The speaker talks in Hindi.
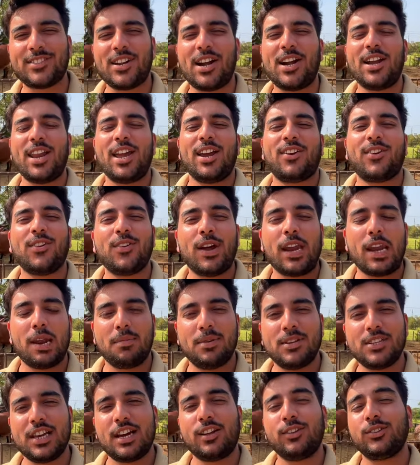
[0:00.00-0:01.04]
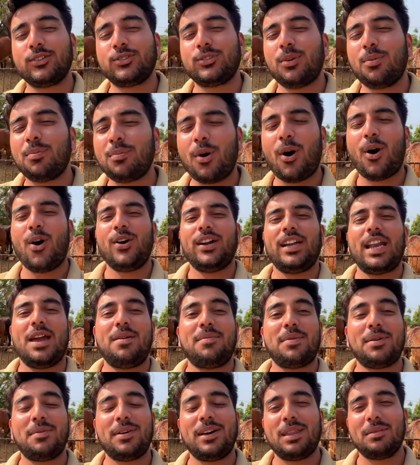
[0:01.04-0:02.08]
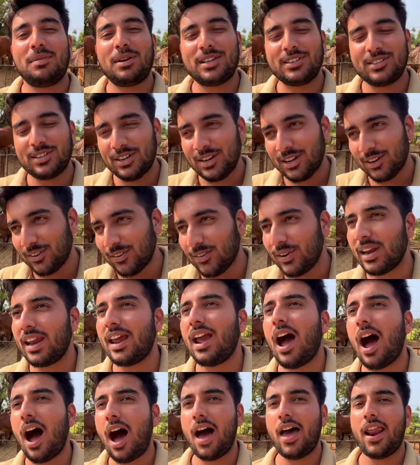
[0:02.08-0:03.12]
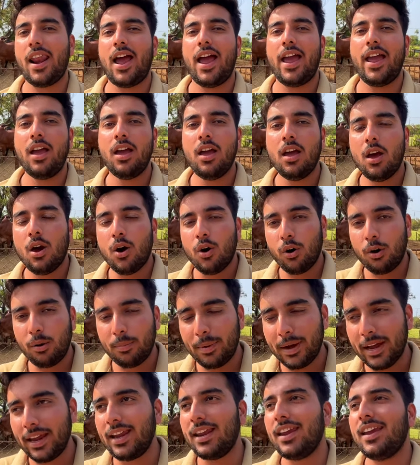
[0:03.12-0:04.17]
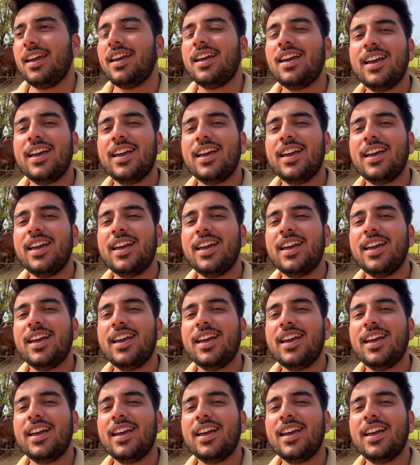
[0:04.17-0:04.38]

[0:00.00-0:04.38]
संडे क्यू एन ए में जी हाँ दोस्तों बहुत टाइम के बाद हमारा संडे क्यू एन ए आ रहा है और भाई